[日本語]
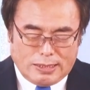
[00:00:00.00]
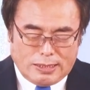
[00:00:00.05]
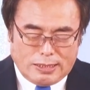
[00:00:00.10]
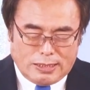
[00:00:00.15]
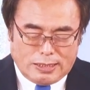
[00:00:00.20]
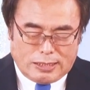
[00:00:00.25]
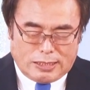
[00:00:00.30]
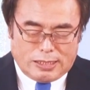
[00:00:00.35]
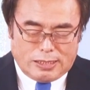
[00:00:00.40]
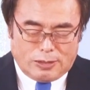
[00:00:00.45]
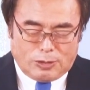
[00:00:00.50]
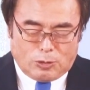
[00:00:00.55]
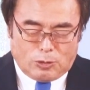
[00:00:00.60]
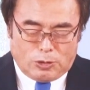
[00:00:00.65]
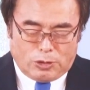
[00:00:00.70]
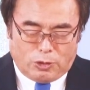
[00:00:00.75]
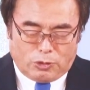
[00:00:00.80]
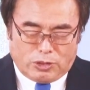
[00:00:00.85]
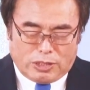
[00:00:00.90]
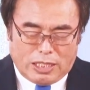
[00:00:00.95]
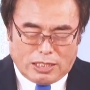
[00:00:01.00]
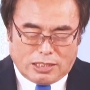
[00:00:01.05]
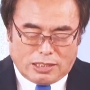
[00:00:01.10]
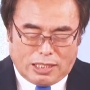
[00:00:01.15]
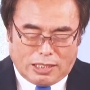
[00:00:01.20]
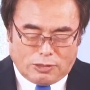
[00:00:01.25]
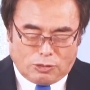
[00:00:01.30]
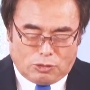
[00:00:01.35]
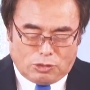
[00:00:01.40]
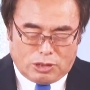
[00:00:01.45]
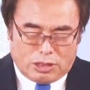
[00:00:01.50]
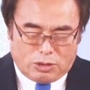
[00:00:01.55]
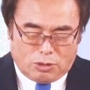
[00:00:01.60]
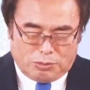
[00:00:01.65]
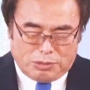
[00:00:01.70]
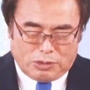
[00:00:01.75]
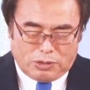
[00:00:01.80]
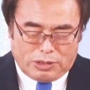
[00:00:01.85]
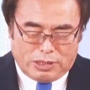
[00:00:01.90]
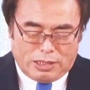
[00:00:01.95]
信仰によって近づく
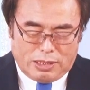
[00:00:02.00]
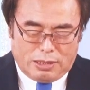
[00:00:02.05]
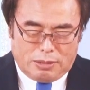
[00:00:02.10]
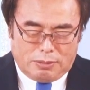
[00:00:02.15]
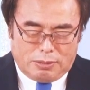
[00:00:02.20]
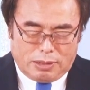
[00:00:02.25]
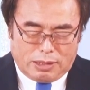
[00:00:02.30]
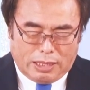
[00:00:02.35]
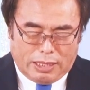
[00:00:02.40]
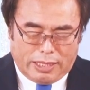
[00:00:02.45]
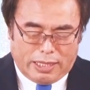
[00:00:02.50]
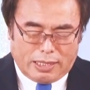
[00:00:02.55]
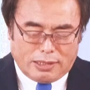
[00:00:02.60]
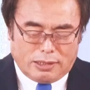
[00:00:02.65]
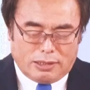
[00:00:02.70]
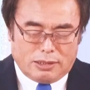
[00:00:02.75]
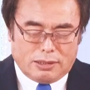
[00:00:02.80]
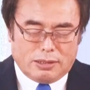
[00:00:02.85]
人々に必ず